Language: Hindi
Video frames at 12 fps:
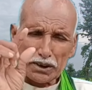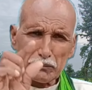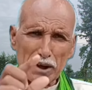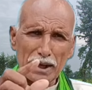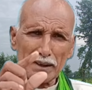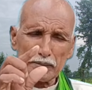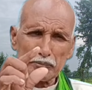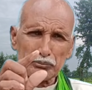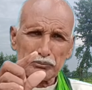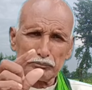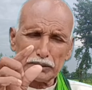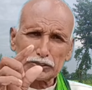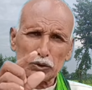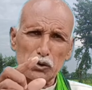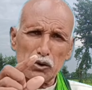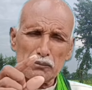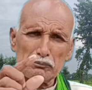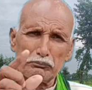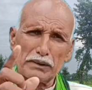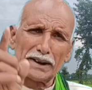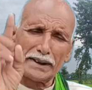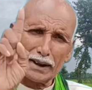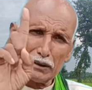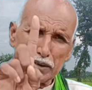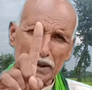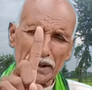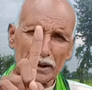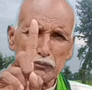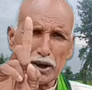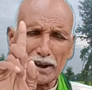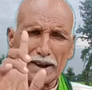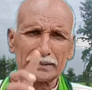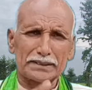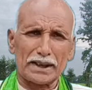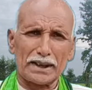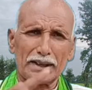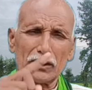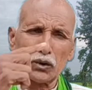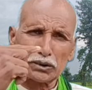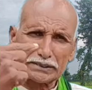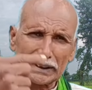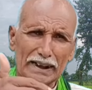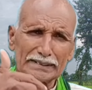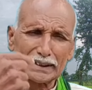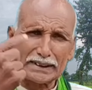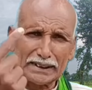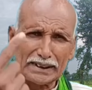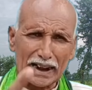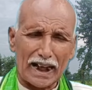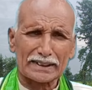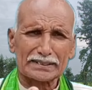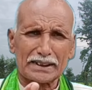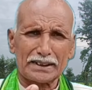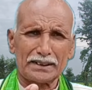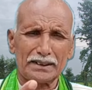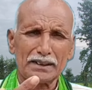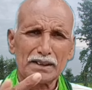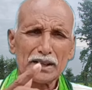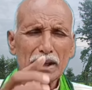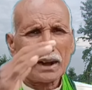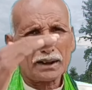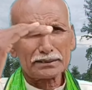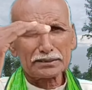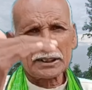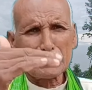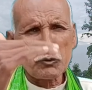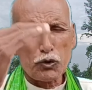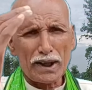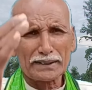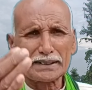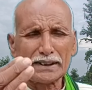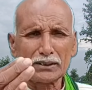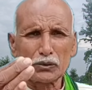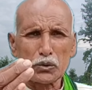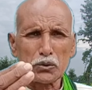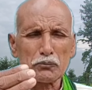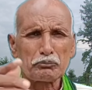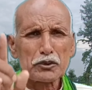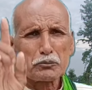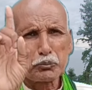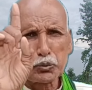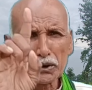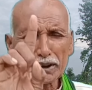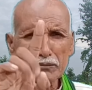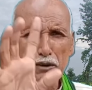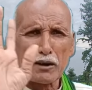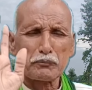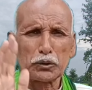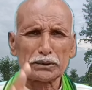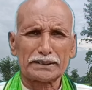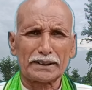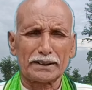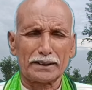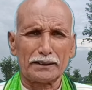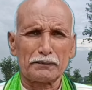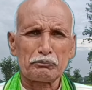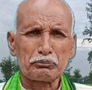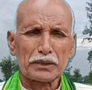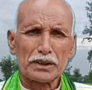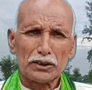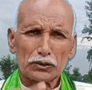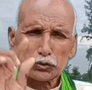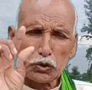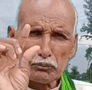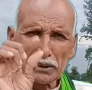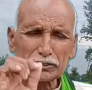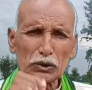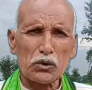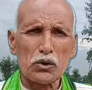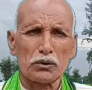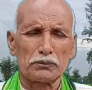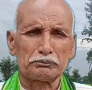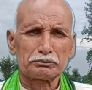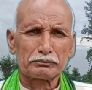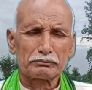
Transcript: पूर्णिमा मित्रों महीने में एक बार आता है और चांदनी रात के अंतिमवा दिन को पूर्णिमा बोलते हैं तो मित्रों